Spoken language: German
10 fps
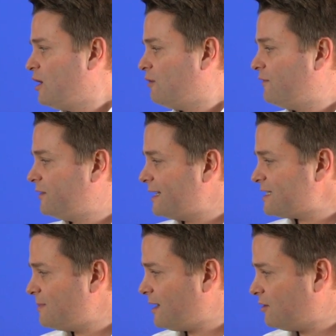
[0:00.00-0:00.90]
Und wenn wir
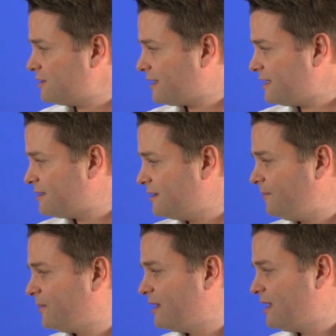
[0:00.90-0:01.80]
das mal
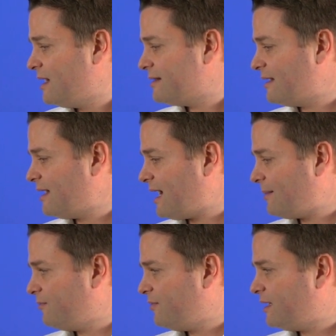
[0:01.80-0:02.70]
ausrechnen, dann
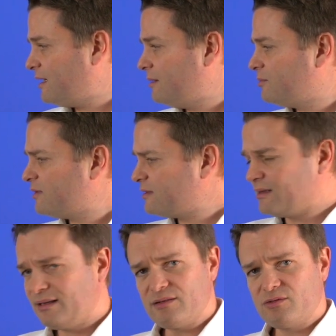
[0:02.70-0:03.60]
haben wir, beziehungsweise
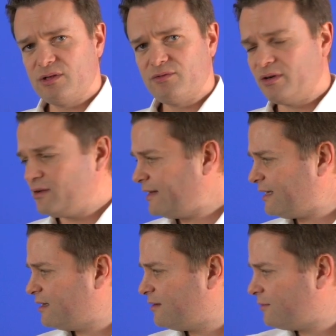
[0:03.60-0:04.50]
ganz kurz
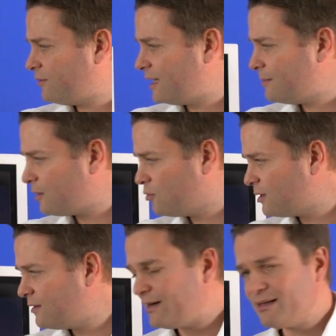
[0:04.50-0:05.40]
vorneweg, wir wollen immer
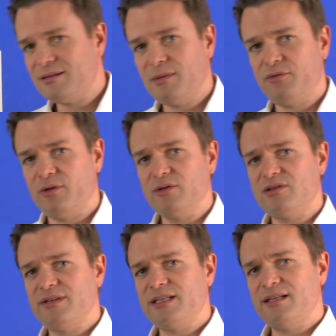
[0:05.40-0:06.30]
gucken, weil das ist immer für
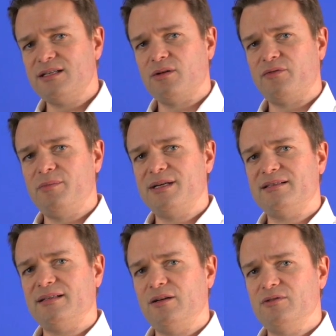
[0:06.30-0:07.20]
uns wichtig oder für mich
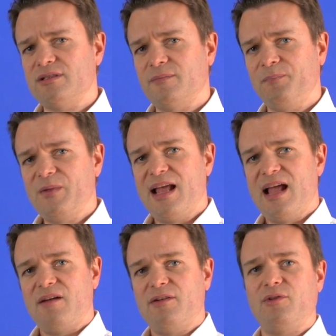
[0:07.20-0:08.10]
als Analysten,
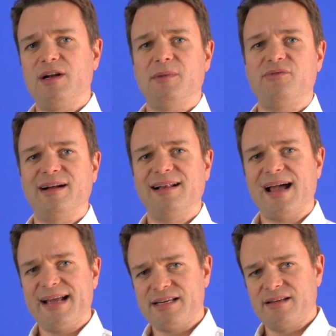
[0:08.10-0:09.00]
wir wollen immer
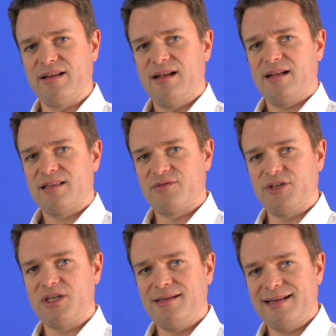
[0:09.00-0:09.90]
vergleichen
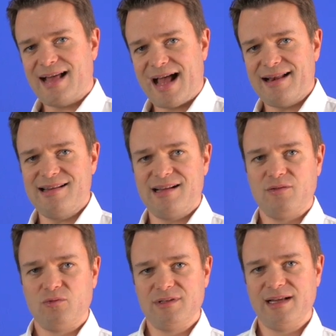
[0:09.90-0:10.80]
zwischen den anderen
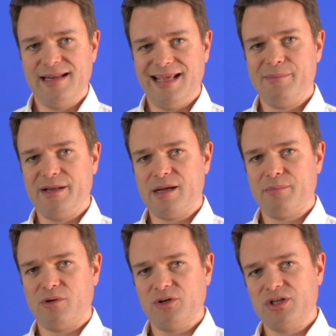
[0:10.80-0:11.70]
Unternehmen in der
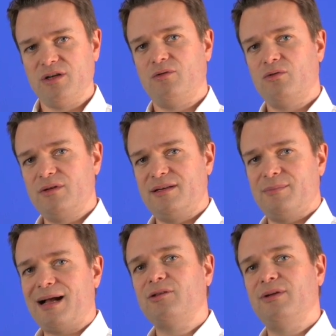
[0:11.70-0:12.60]
Branche und
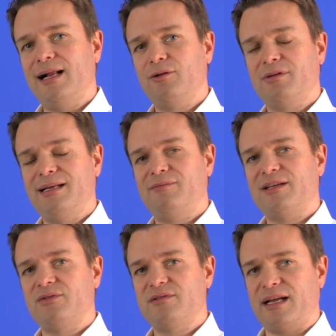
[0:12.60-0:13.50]
dem aktuellen Unternehmen,
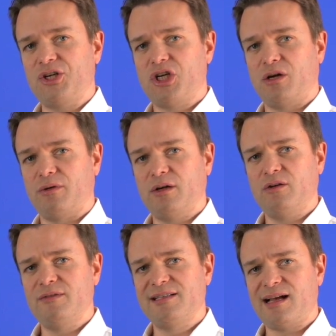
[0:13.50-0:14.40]
was wir uns anschauen. Und dann
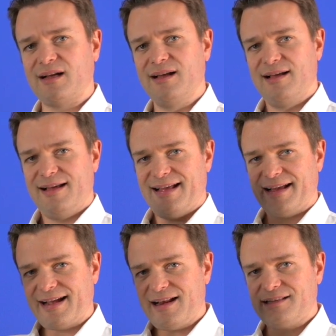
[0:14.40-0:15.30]
können wir sagen,
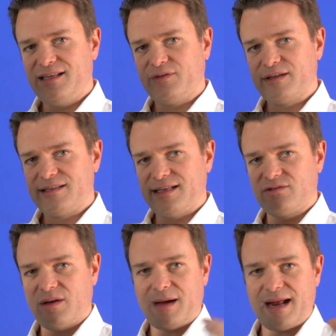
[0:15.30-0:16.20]
relativ gesehen
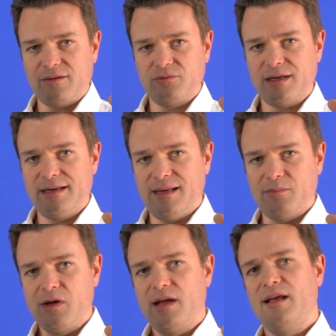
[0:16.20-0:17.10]
zu einem anderen
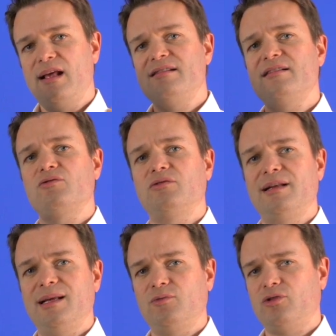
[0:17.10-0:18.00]
Unternehmen, ist das
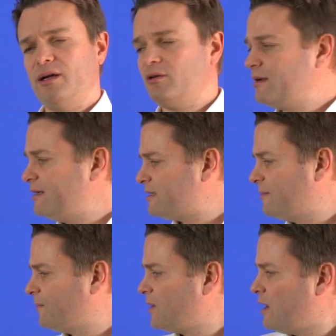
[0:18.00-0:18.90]
Unternehmen teuer oder nicht?
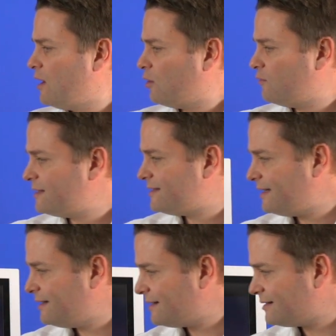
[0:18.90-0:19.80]
Und wir
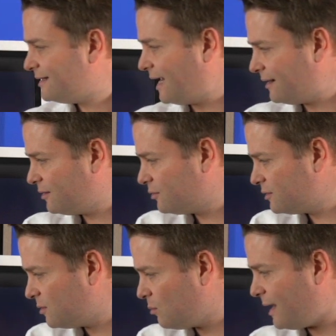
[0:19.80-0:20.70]
sehen da, dass die anderen
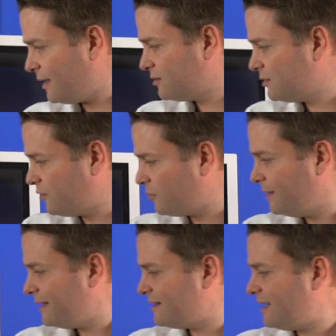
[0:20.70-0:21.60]
Größen, Microsoft,
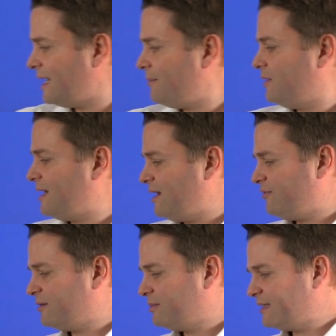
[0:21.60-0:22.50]
Meta, Apple,
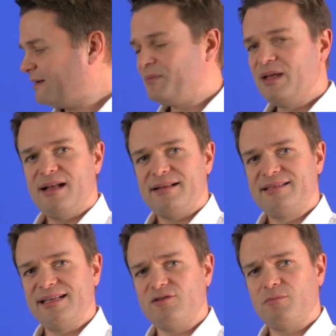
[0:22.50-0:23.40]
Alphabet, die
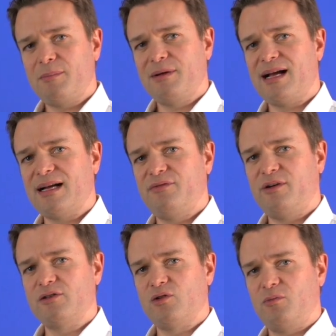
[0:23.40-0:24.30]
sind so beim KGV
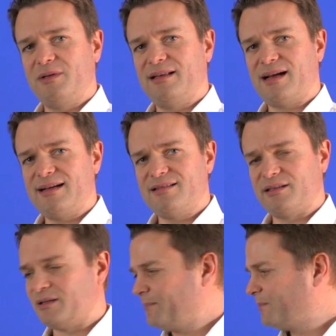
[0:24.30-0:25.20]
so um die
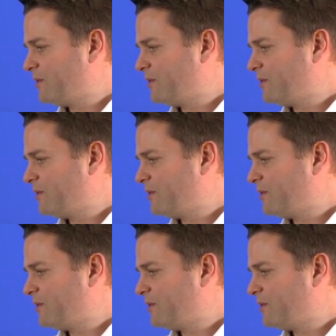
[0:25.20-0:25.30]
30.